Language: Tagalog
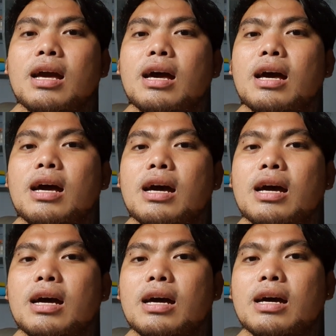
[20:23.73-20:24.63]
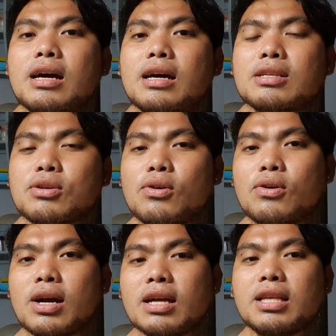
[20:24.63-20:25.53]
Uh,
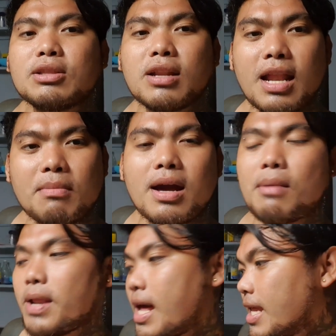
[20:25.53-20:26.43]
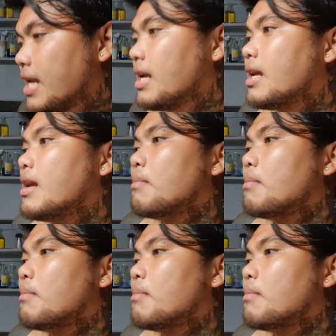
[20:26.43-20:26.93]
so hanggang dito na lang mga kapanalig.